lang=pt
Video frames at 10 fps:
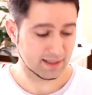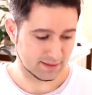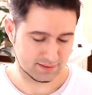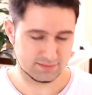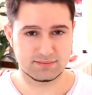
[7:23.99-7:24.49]

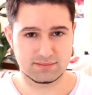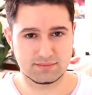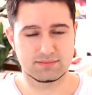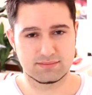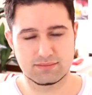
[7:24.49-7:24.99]
em
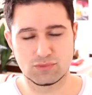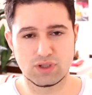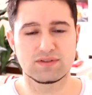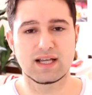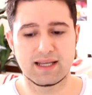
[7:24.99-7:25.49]
no
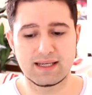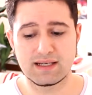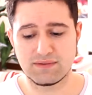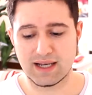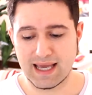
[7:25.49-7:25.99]
livro da lei,
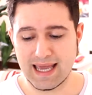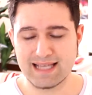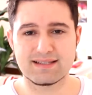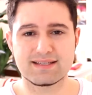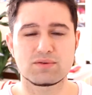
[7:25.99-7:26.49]
ele fala:
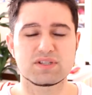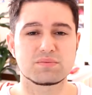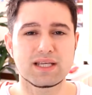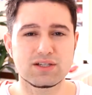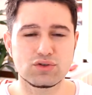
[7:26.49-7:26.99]
"Essas são as
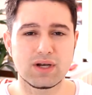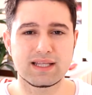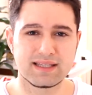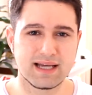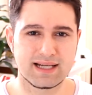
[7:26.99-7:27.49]
minhas
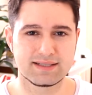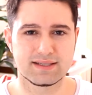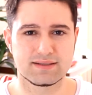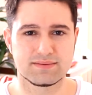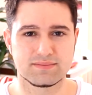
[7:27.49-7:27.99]
solenidades".